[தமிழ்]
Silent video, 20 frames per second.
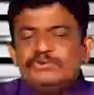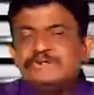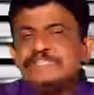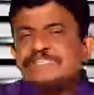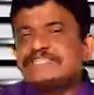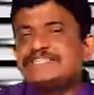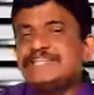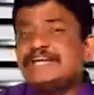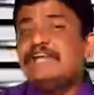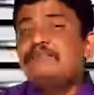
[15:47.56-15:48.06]
போன்ற
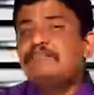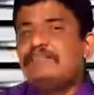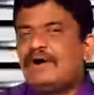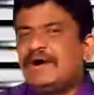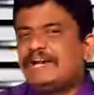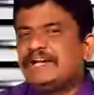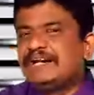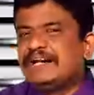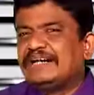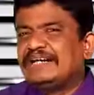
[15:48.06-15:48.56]

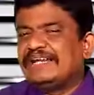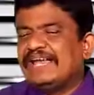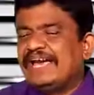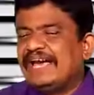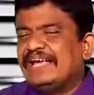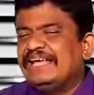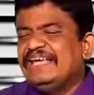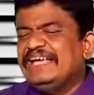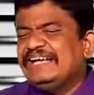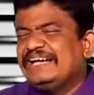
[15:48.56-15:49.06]
செயற்பாடுகளில
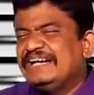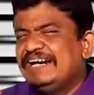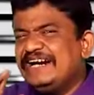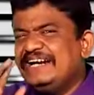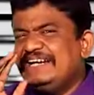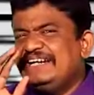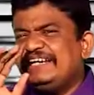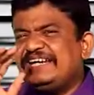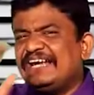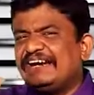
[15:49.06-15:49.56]

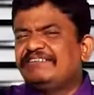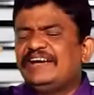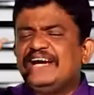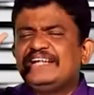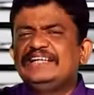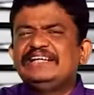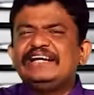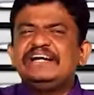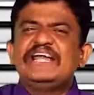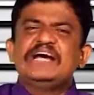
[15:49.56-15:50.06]
கிட்டவே
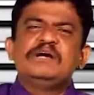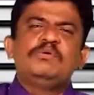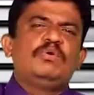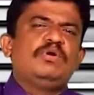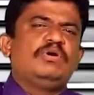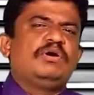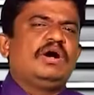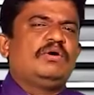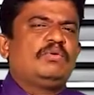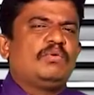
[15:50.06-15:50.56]
அதுக்கு இடம்
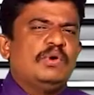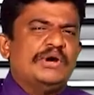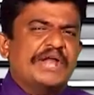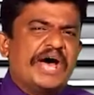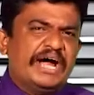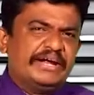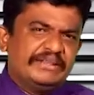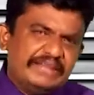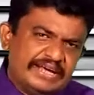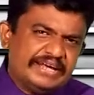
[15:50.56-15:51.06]
கொடுக்க
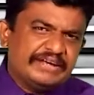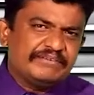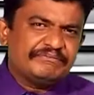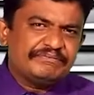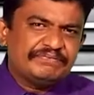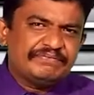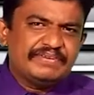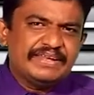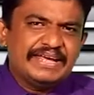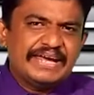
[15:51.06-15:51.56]
கூடாது
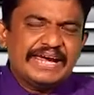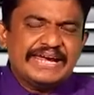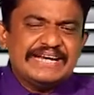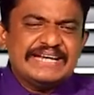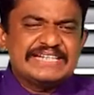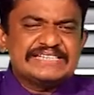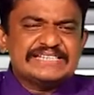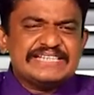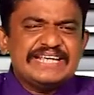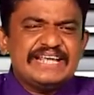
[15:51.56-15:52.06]

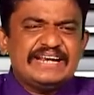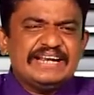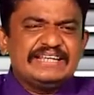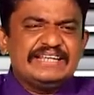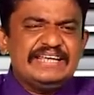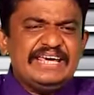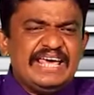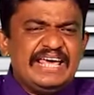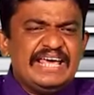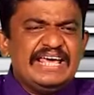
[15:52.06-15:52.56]
என்ன
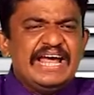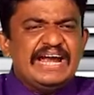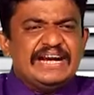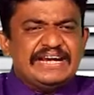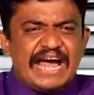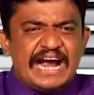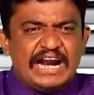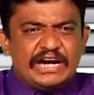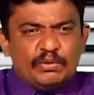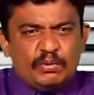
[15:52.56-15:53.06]
செய்யறது
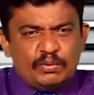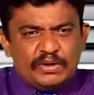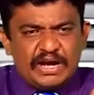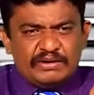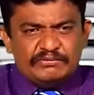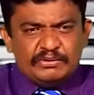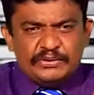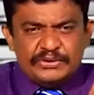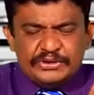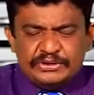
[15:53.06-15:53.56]
நாங்கள்
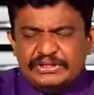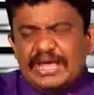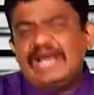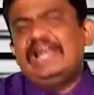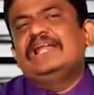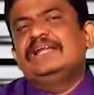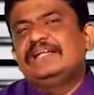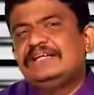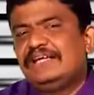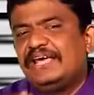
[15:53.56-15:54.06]
உணவு
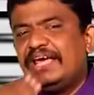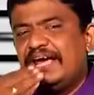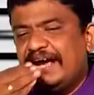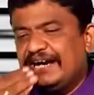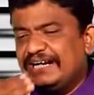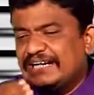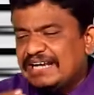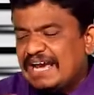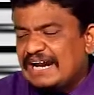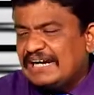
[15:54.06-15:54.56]
உண்ணுதல்
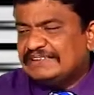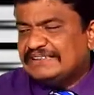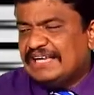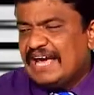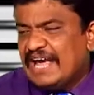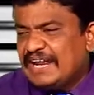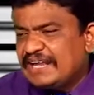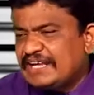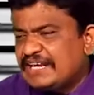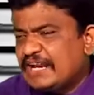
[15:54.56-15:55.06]
என்ன நாங்கள்
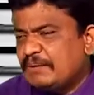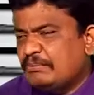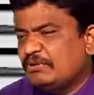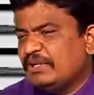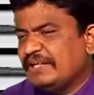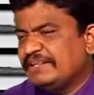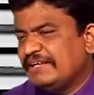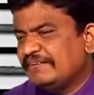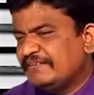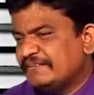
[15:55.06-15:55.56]
தயாரிக்கின்ற
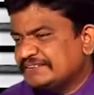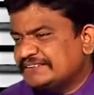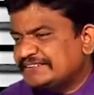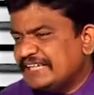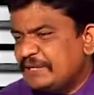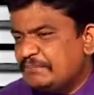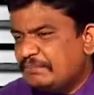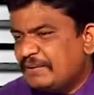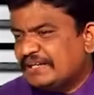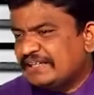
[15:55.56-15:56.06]
பொழுது அந்த
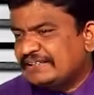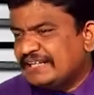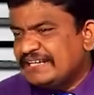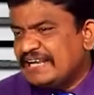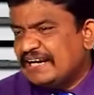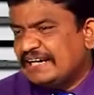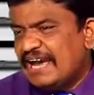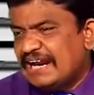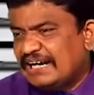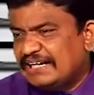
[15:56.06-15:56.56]
செயற்பாடு
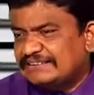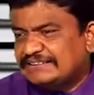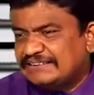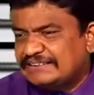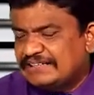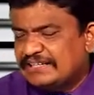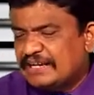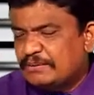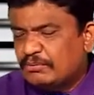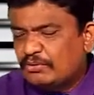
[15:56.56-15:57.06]
தனியாக நாங்கள்
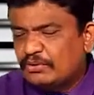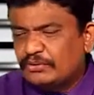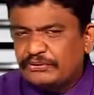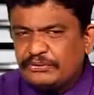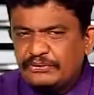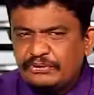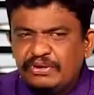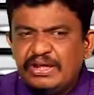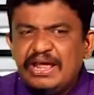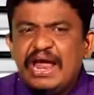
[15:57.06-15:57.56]
செய்துகின்ற
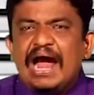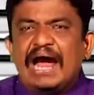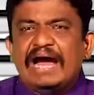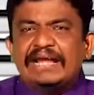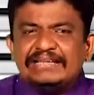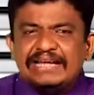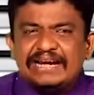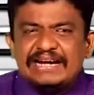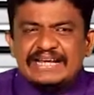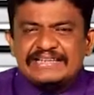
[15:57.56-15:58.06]
பொழுது
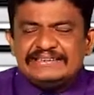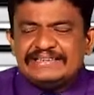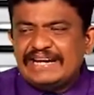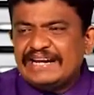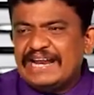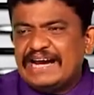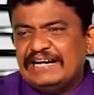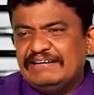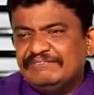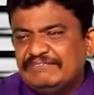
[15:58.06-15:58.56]
அந்த
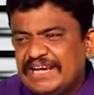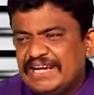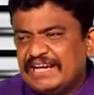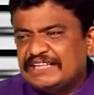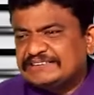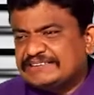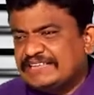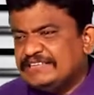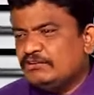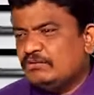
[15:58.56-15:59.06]
இடத்துல நாங்கள்
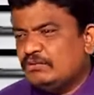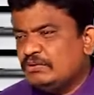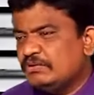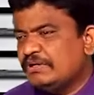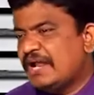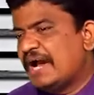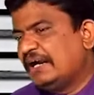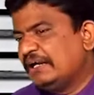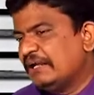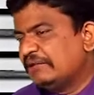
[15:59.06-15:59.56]
வேலை செய்து
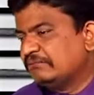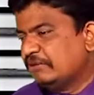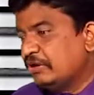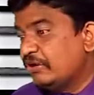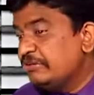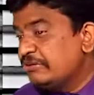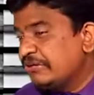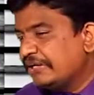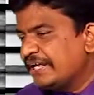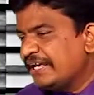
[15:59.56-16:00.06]
கொண்டு நாங்கள் அந்த
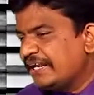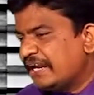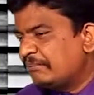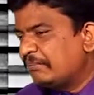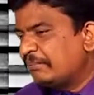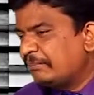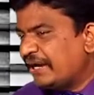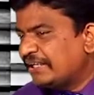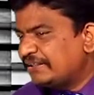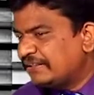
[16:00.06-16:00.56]
இன்னும்
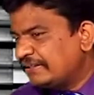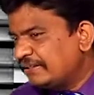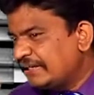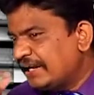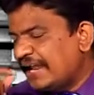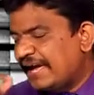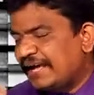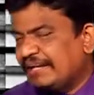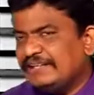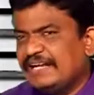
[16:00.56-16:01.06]
நேரம்
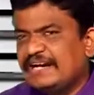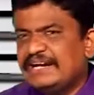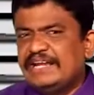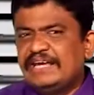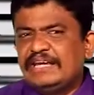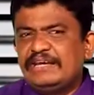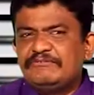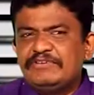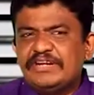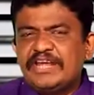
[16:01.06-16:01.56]
பார்த்துங்களா இருந்தால்
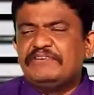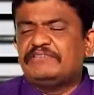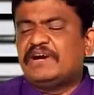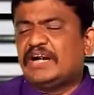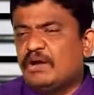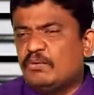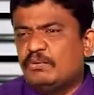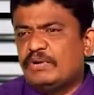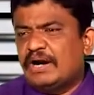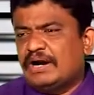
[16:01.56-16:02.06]
இன்றைக்கு
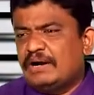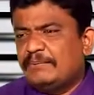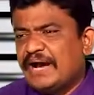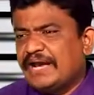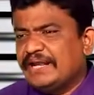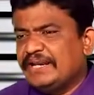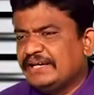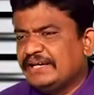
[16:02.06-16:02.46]
விரைவான உலகமாக